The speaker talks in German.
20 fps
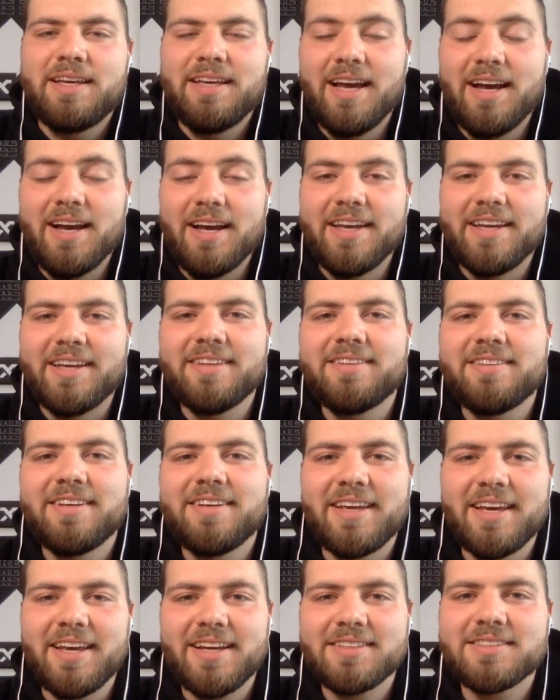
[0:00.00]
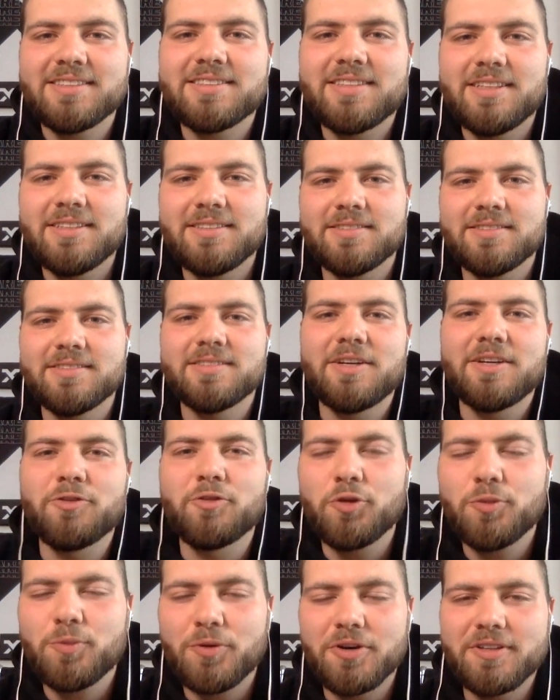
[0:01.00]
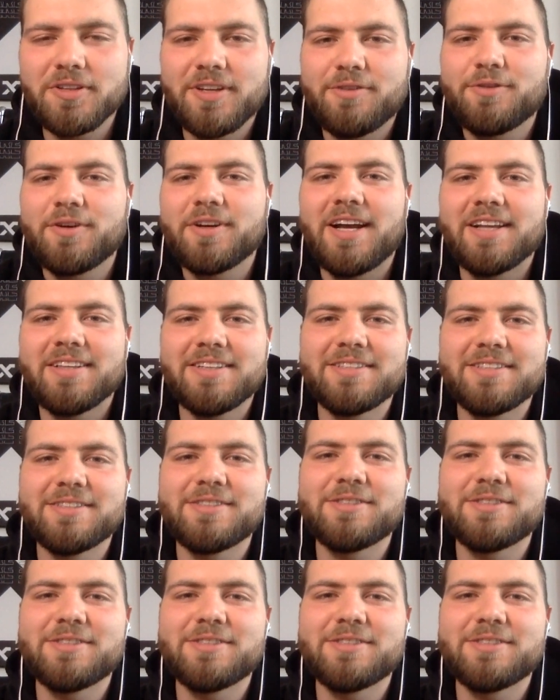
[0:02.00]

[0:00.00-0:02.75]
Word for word: Ja, Ekitike hatte seinen, seinen, Durchbruch in der vergangenen